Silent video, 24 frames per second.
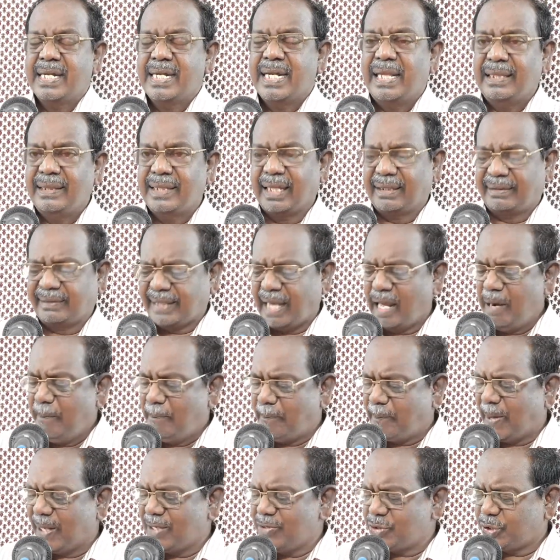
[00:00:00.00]
இந்த
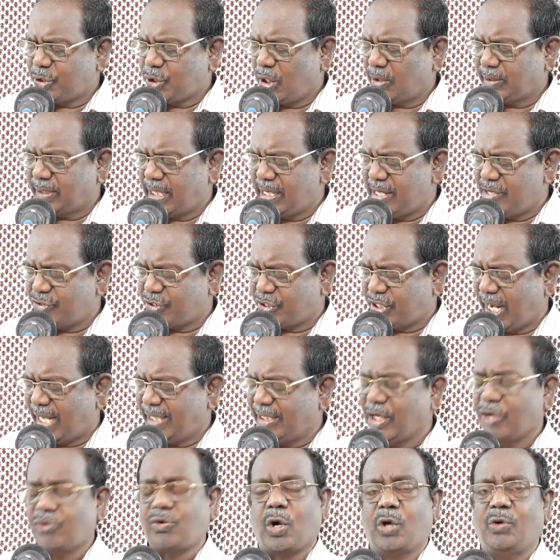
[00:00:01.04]
தற்பரிசோதனை
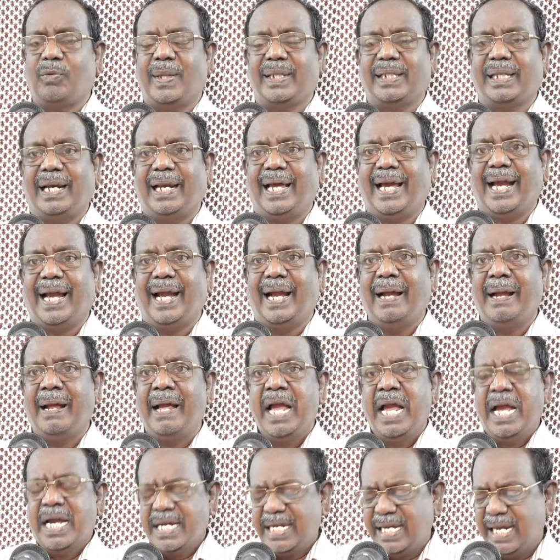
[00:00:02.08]
செய்து கொள்வதிலே
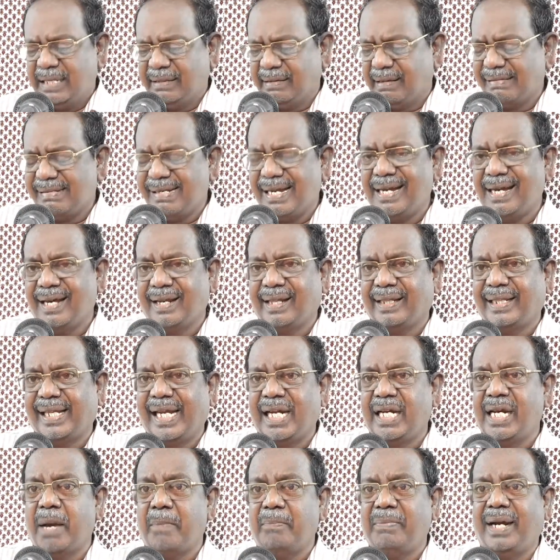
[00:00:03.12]
இந்த இறுதி
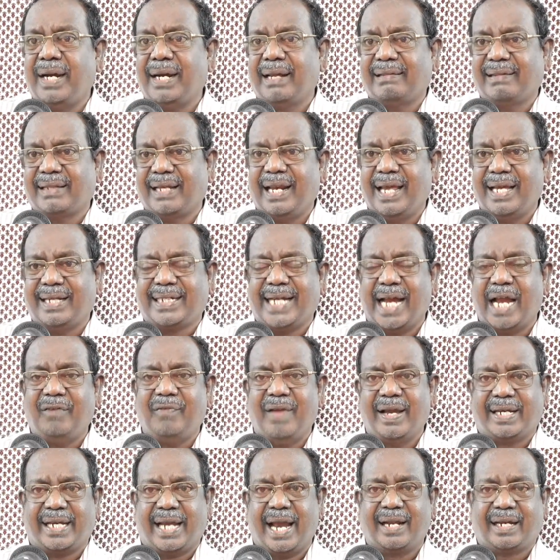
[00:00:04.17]
நம்மிடத்திலே
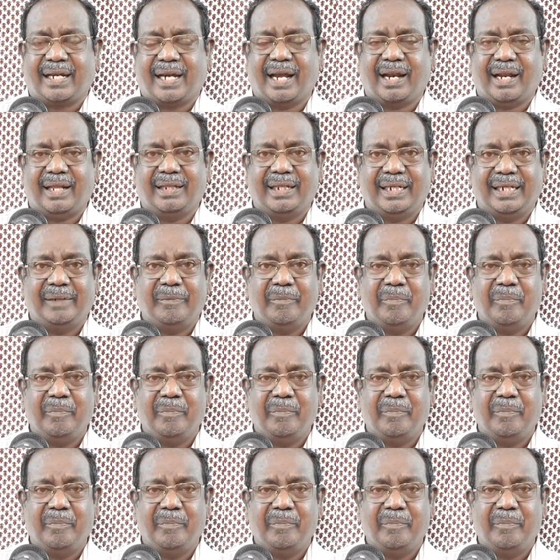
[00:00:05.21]
கேள்வி கேட்கிறது